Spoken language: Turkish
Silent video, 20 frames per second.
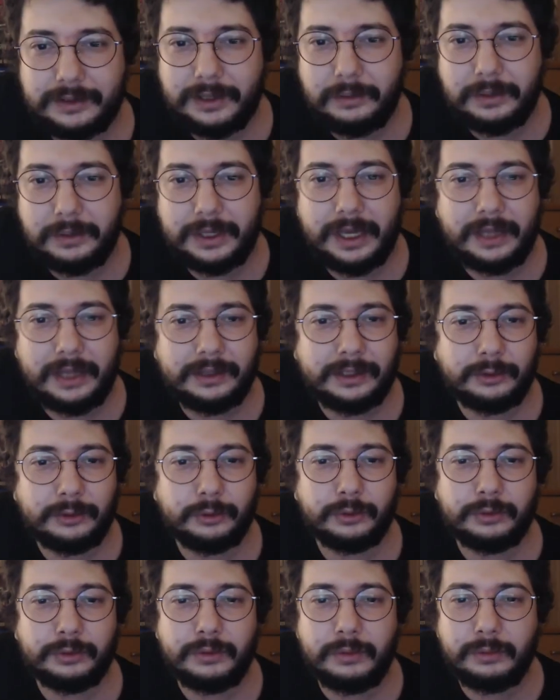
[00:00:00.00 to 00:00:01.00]
Tabii kendi
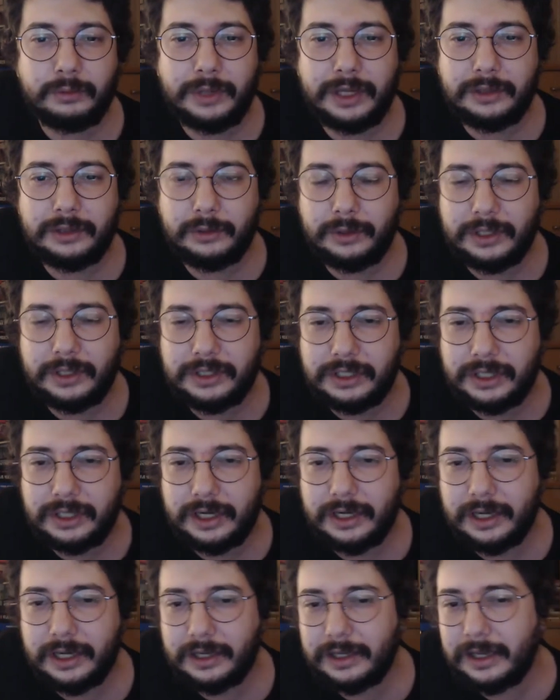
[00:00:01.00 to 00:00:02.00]
durumumdan yola
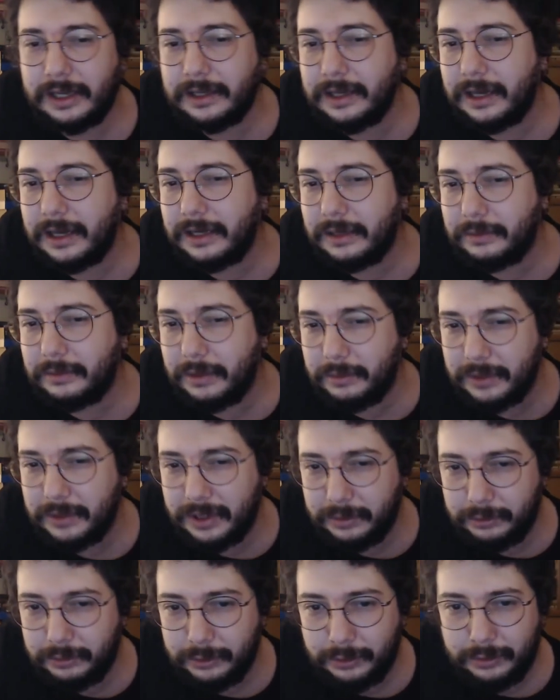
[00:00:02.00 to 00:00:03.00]
çıkarak genelleme mi
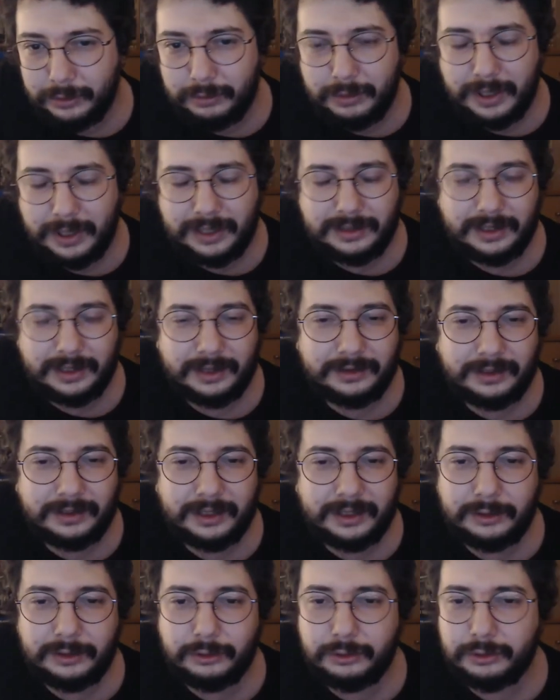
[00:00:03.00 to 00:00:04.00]
yapıyorum bazen
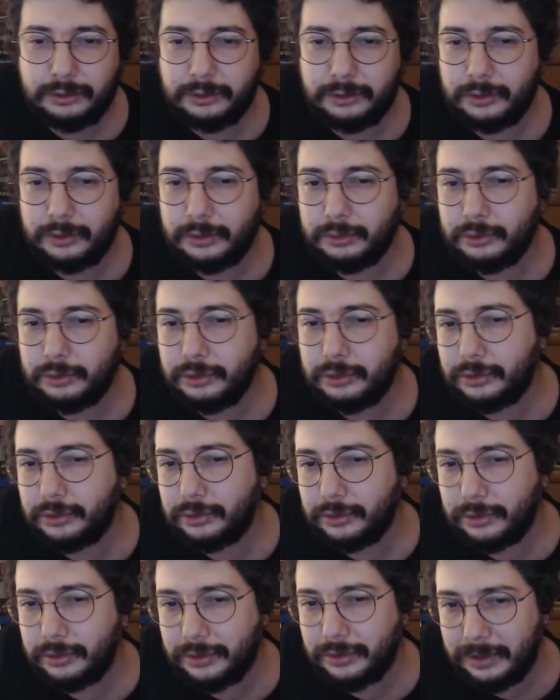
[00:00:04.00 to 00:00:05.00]
diye düşünüyorum.
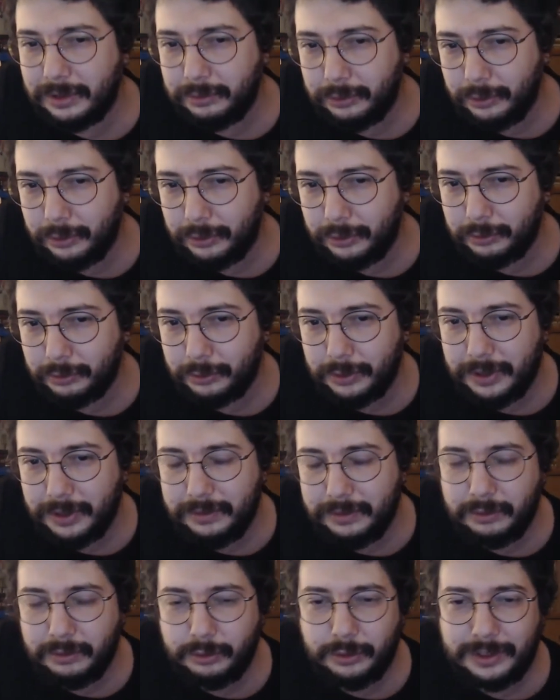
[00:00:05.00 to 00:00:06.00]
Kuşkusuz yapıyorumdur
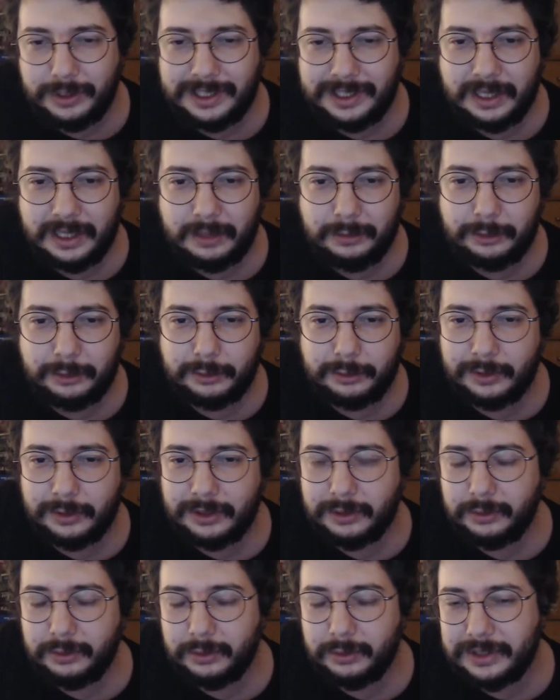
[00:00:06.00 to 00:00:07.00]
ama bu isabet
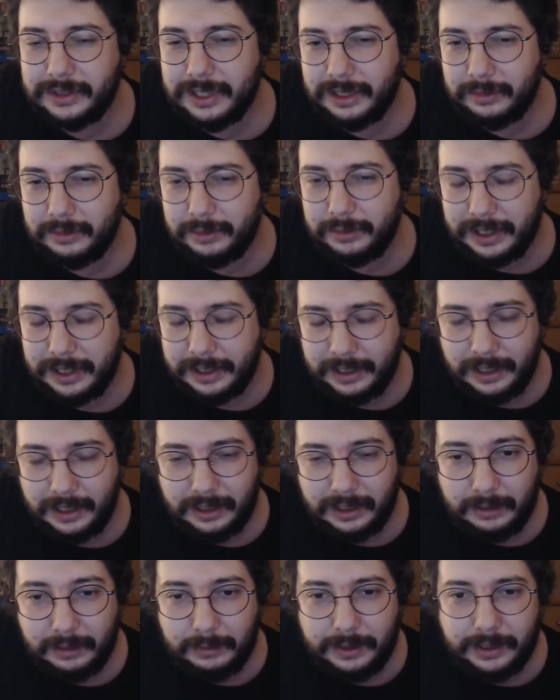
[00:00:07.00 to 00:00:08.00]
oranı yüksek bir genelleme
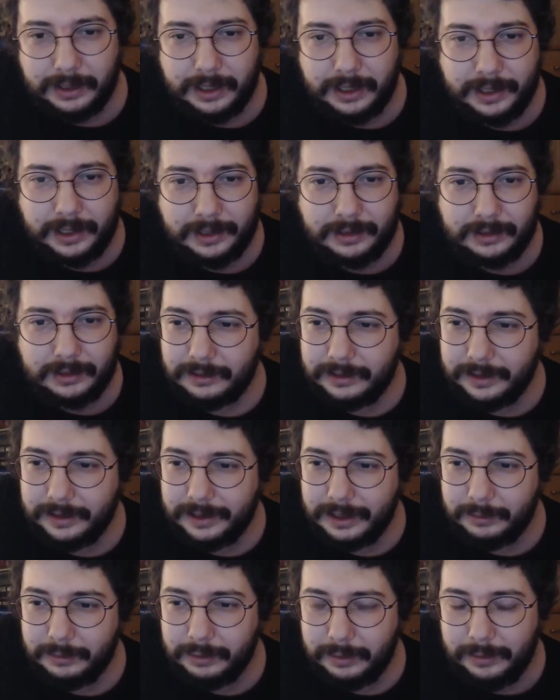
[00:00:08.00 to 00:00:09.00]
yani.
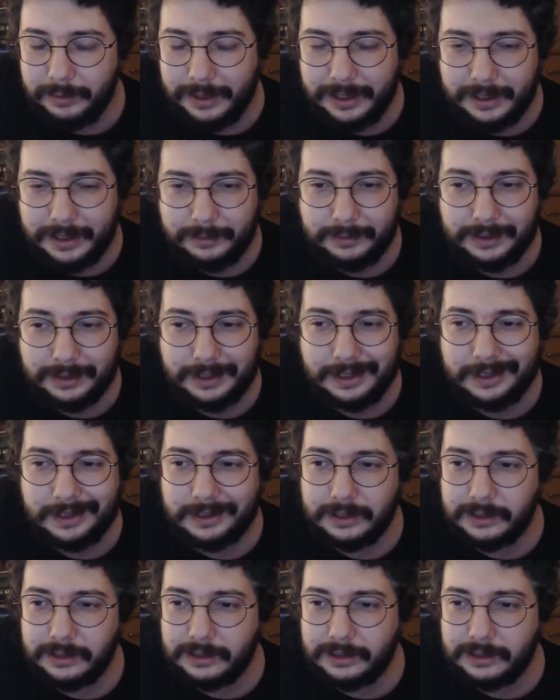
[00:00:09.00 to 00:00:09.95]
Terapi merapi yani.